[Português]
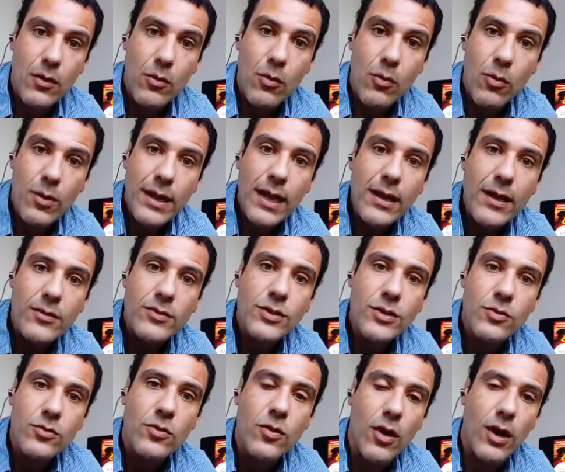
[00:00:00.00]
O que, que eu
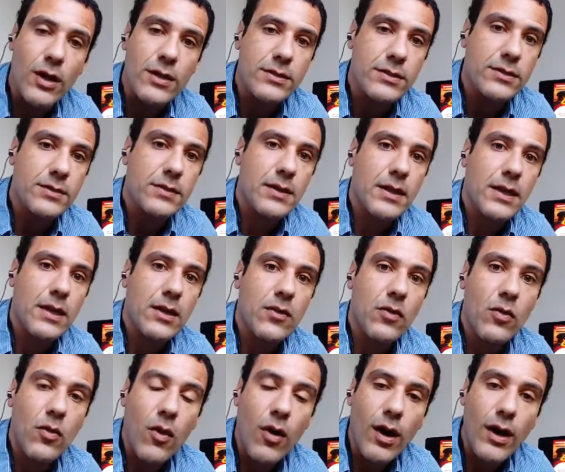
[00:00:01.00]
digo nós?
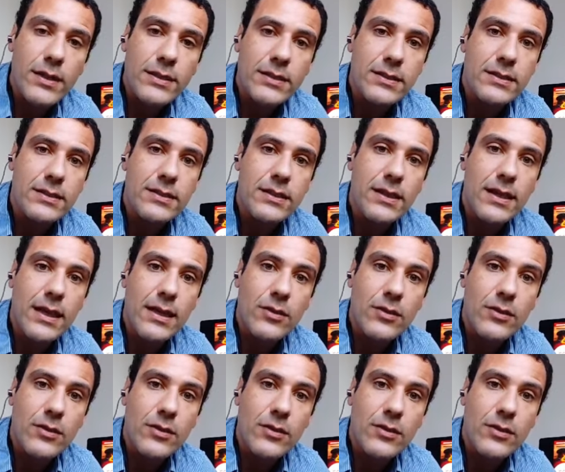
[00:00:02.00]
Nós